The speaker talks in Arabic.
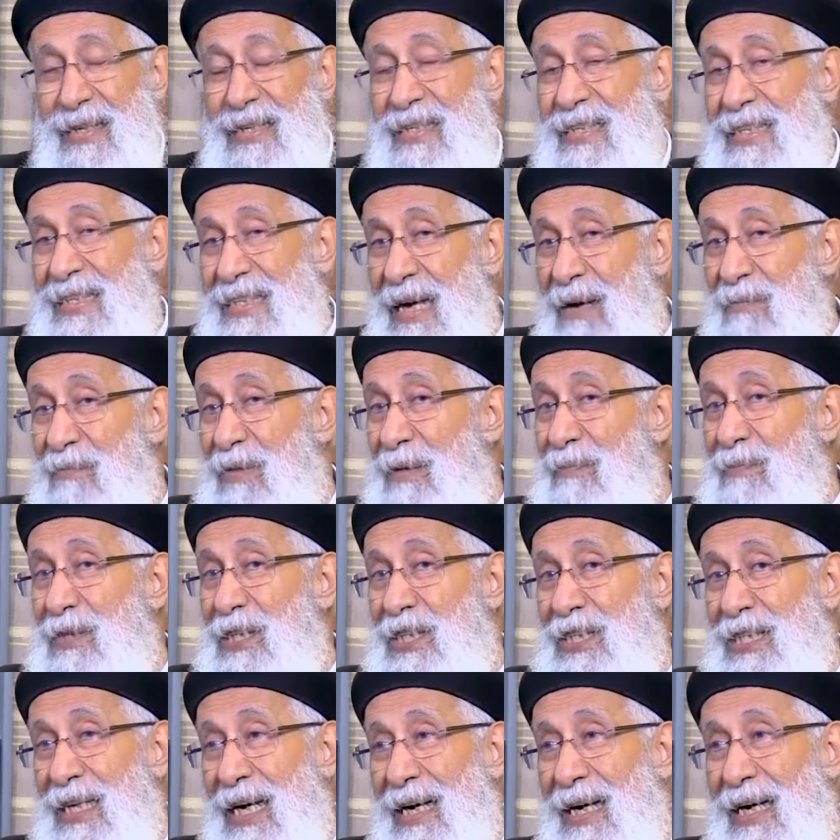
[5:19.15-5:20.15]
سبب
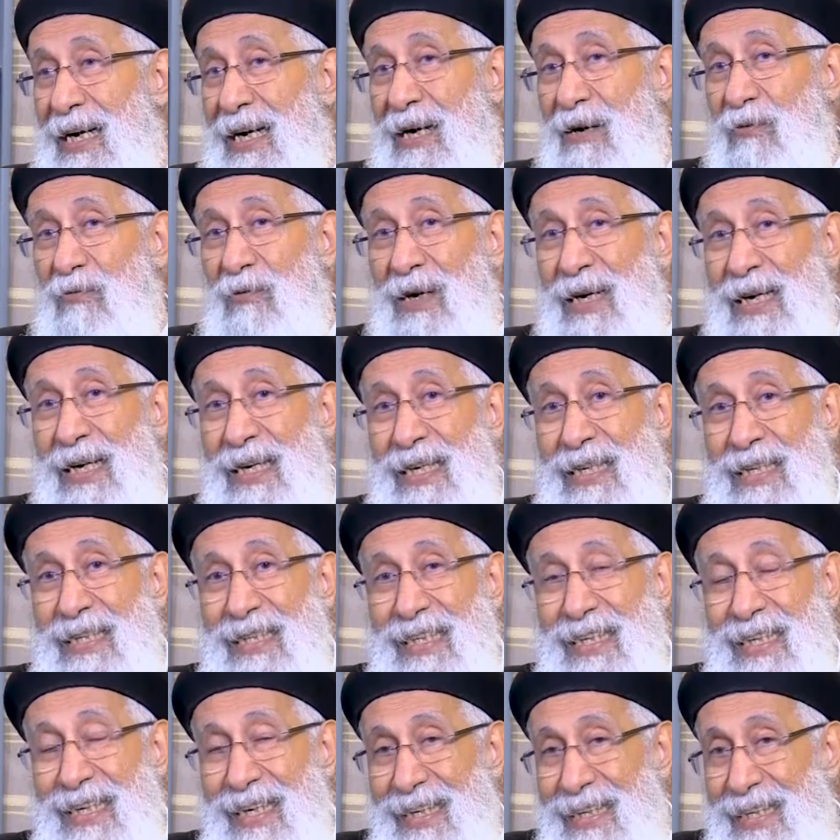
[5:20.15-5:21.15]
الشقاوة
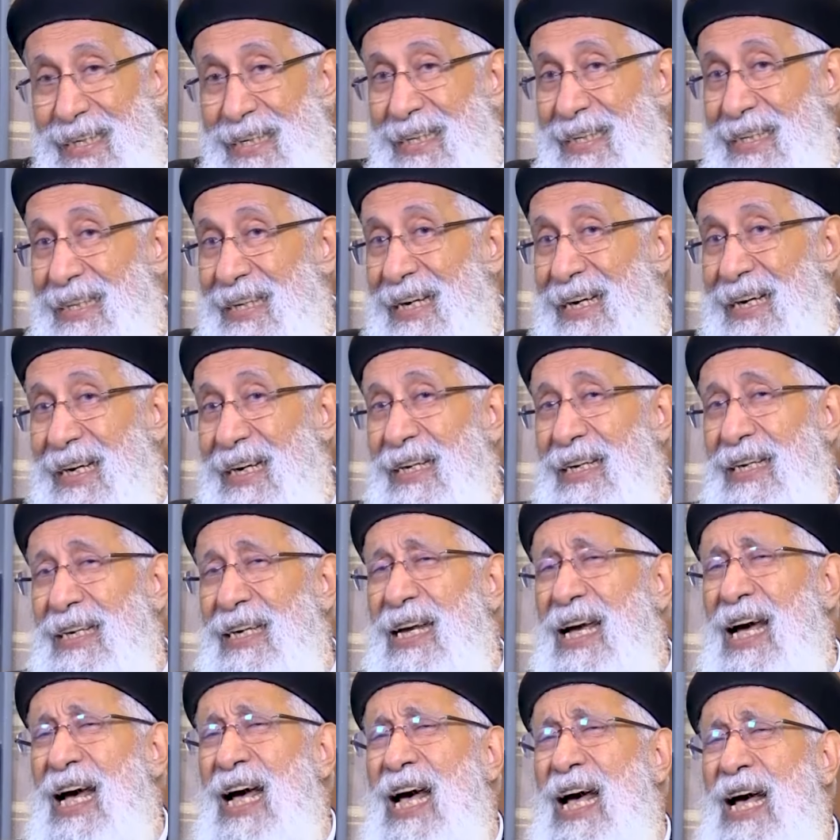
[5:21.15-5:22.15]
إرادتنا
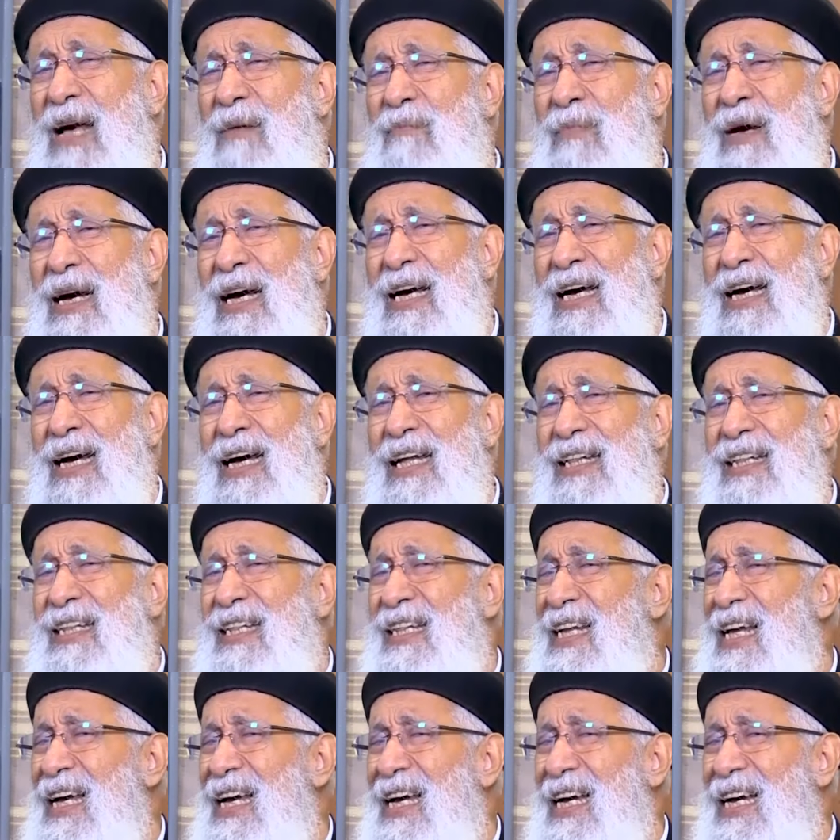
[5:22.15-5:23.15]
يا ما
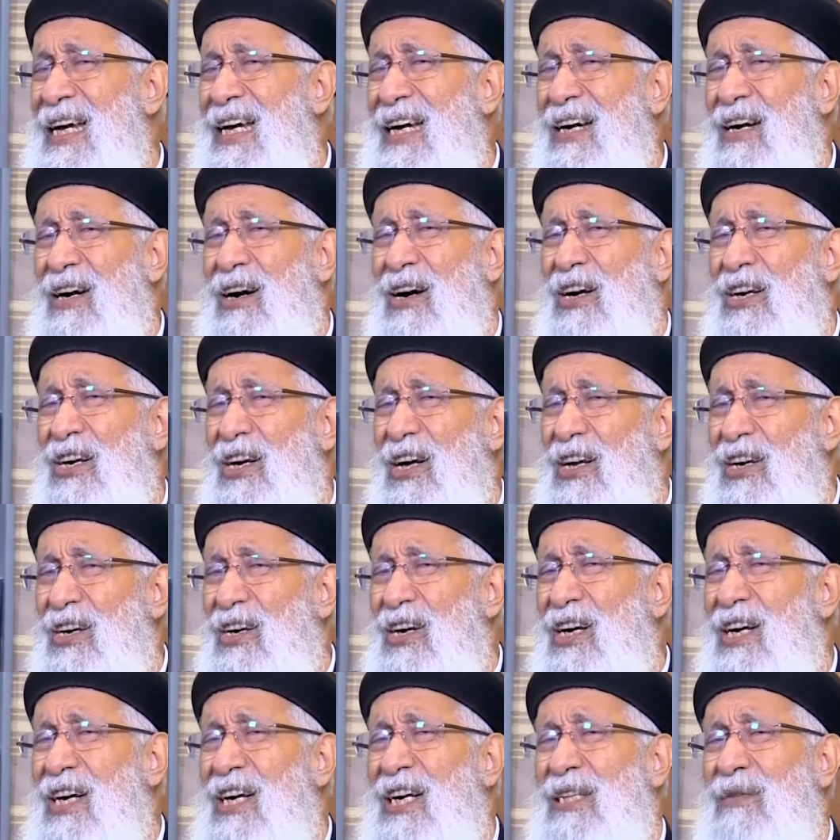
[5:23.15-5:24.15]
خدنا
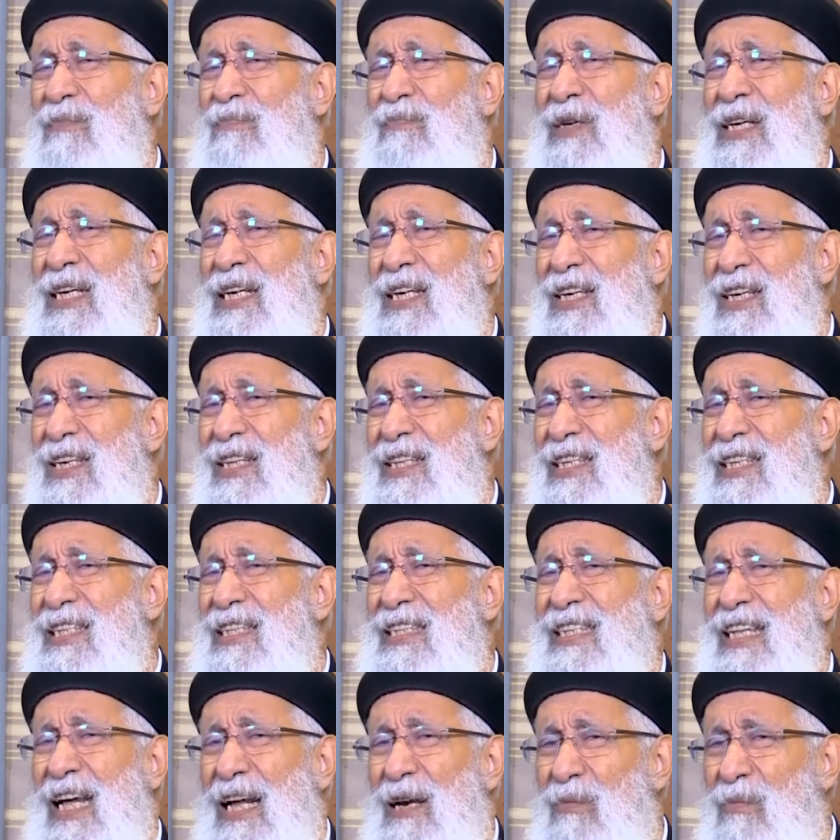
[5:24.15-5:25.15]
قرارات
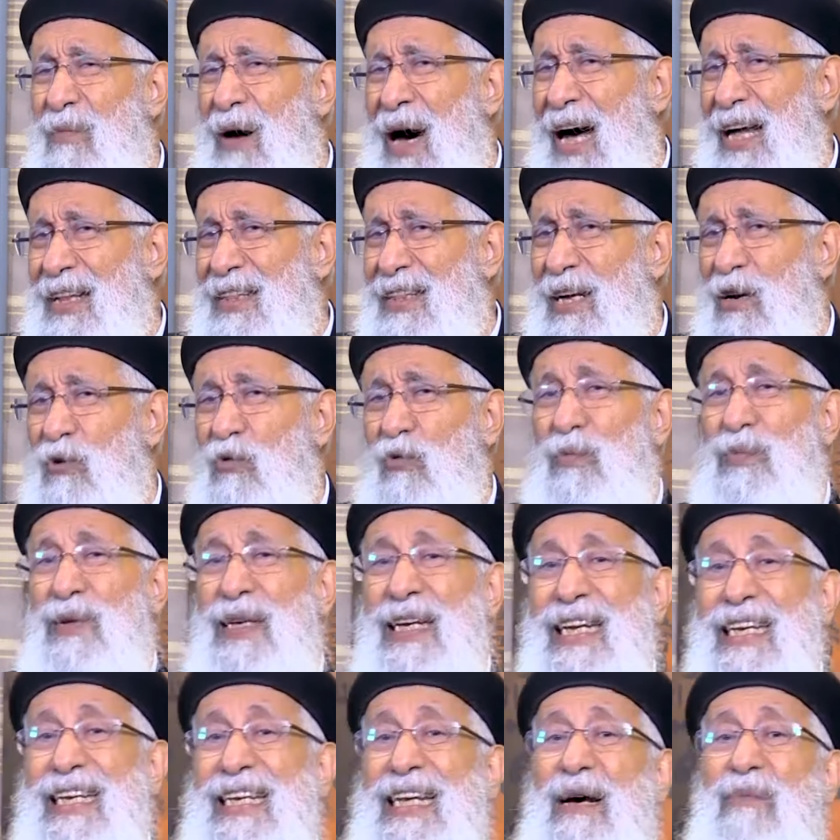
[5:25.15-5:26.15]
بإرادتنا المحضة
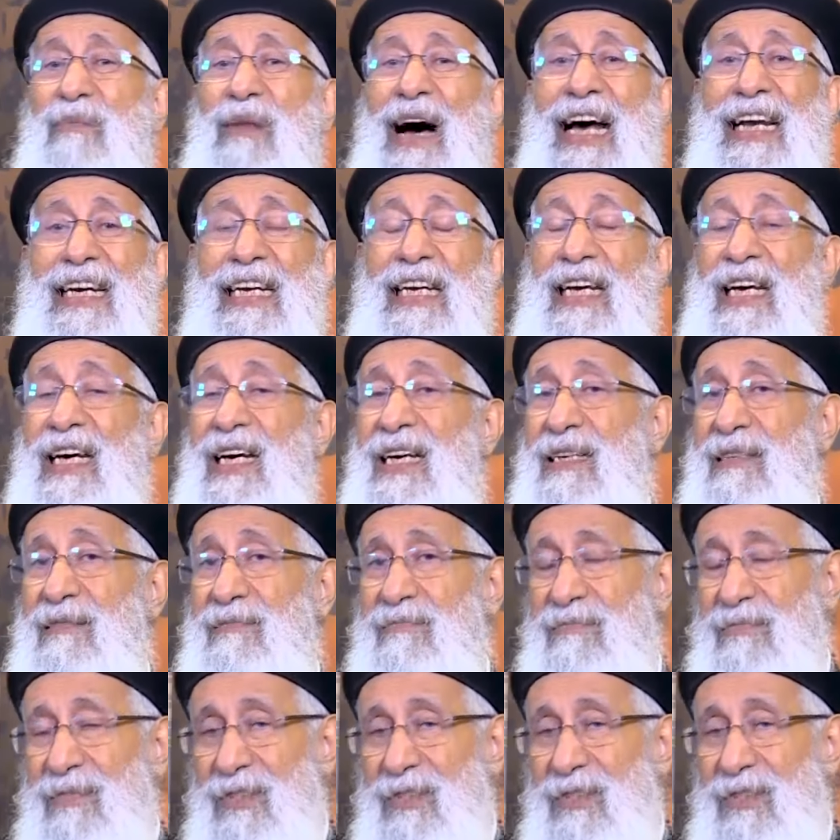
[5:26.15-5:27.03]
وبنندم عليها